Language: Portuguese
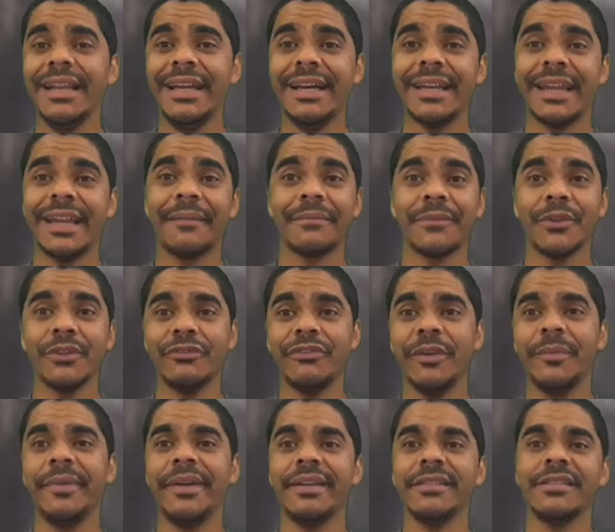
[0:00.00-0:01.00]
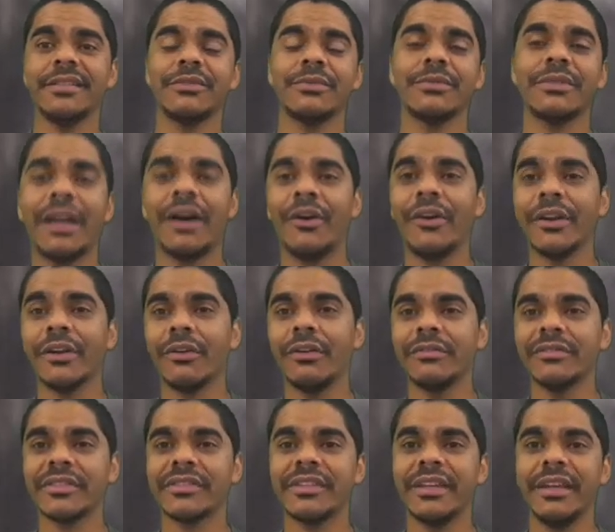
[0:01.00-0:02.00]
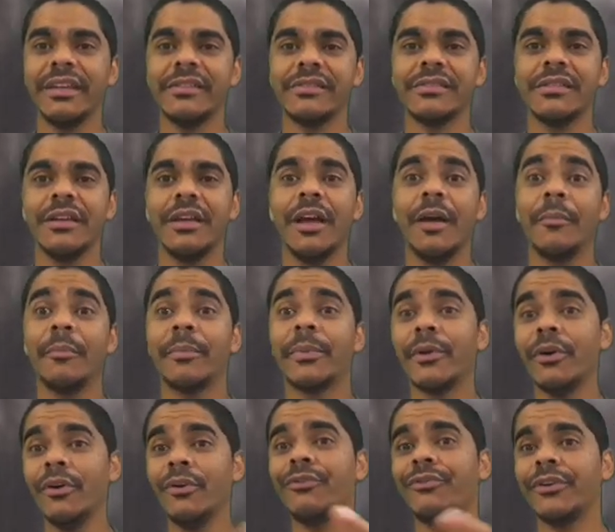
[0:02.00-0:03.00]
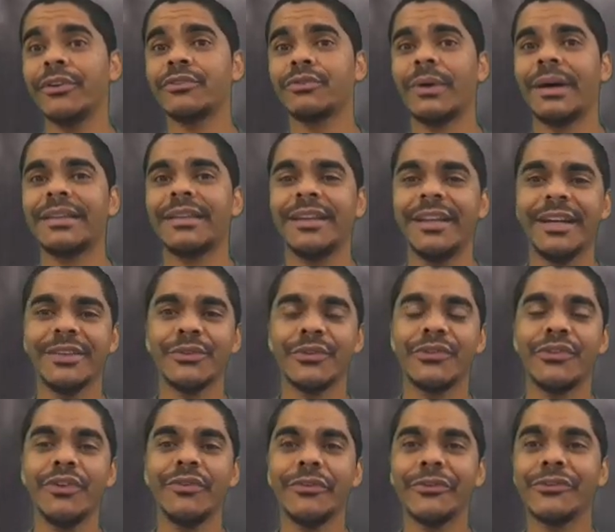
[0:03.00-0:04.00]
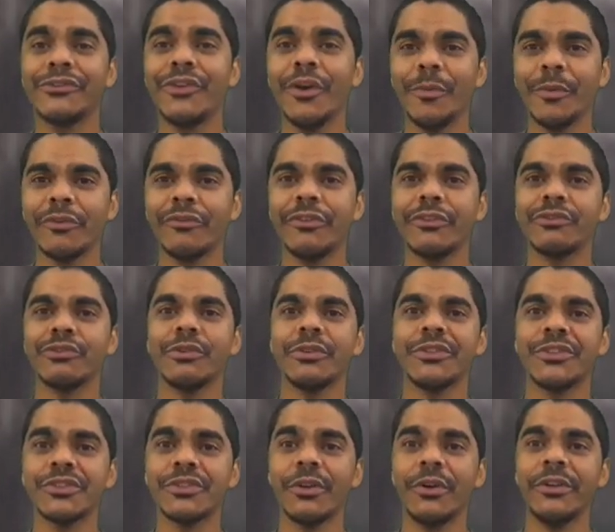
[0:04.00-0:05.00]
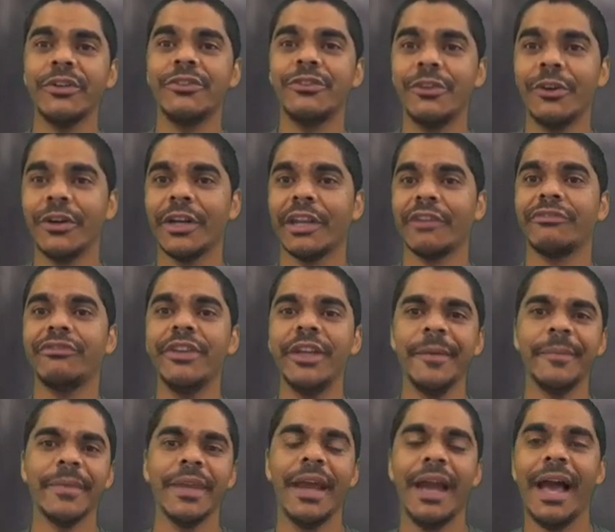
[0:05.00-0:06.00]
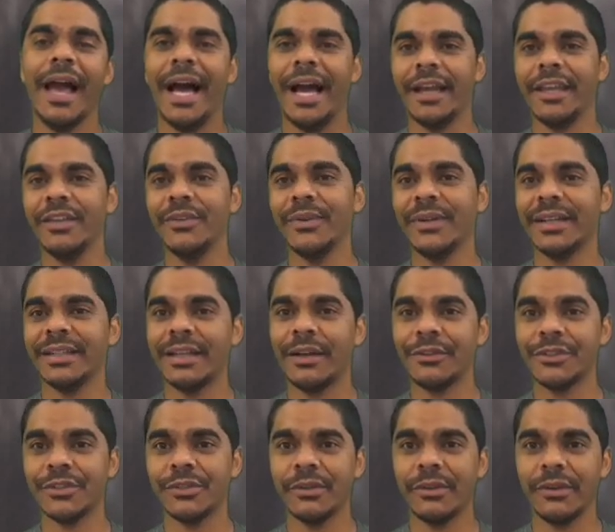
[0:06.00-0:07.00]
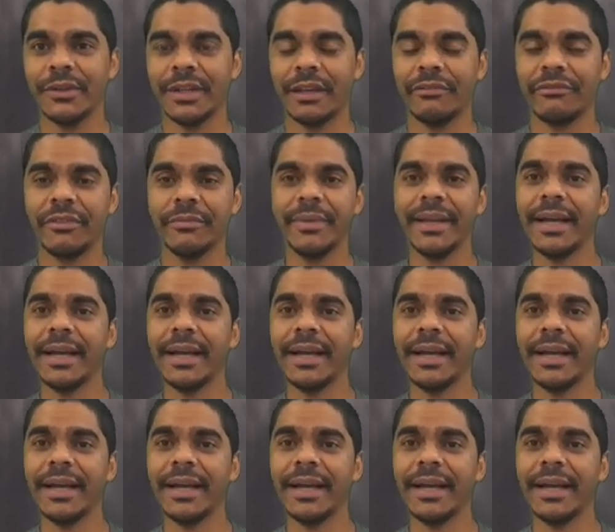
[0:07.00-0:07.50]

Galera, tudo firmeza, tudo da hora com vocês? Professor Adriano Silva, seu professor de História e Geografia aqui do canal Historiografia.